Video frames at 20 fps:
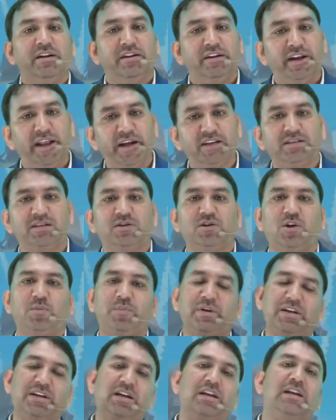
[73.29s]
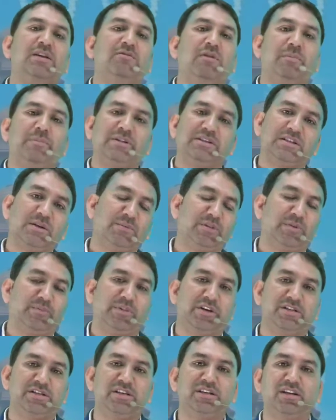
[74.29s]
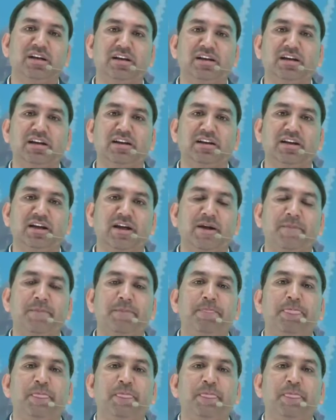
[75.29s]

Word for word: नेक्स्ट टॉपिक के लिए वापस से प्रिपरेशन करने लगेंगे